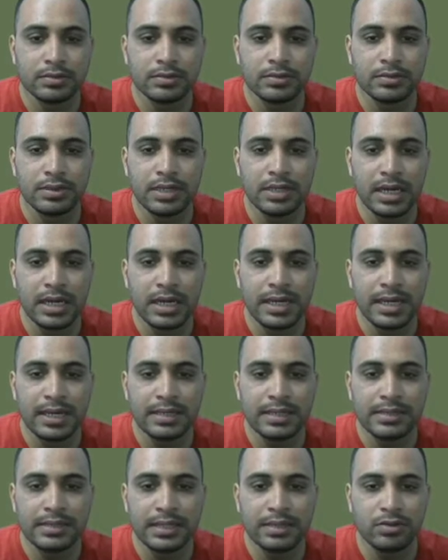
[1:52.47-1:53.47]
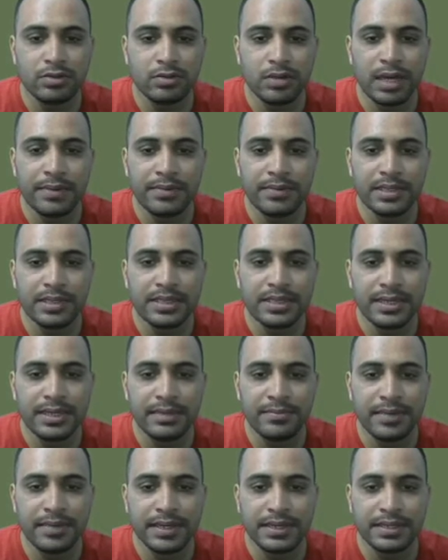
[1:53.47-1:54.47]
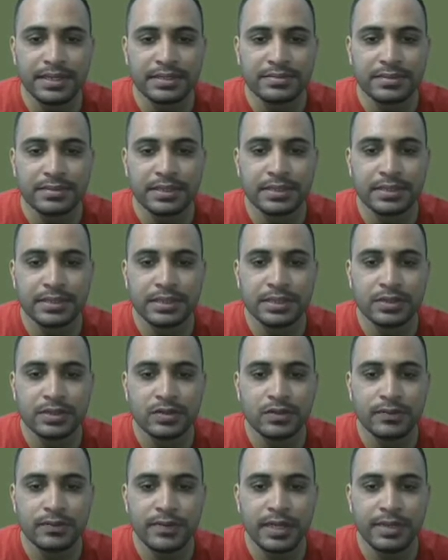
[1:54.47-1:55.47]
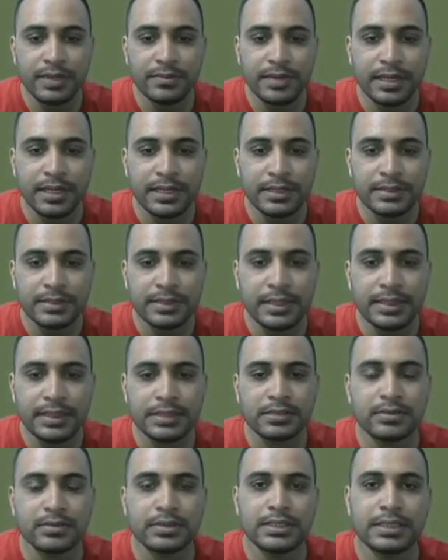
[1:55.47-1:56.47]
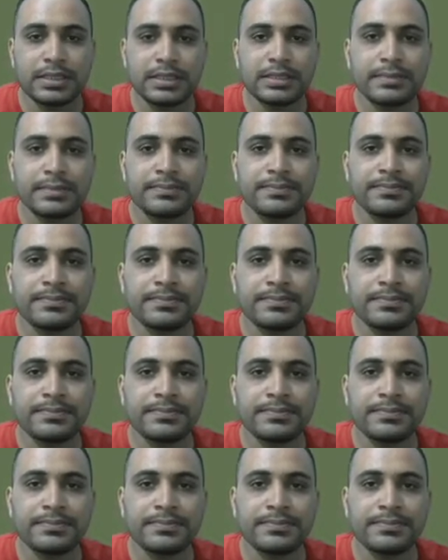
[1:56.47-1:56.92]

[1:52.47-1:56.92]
तो यहाँ आएगा साइन तो कायम आ जाएगा माइनस में तो वन माइनस साइन स्क्वायर थीटा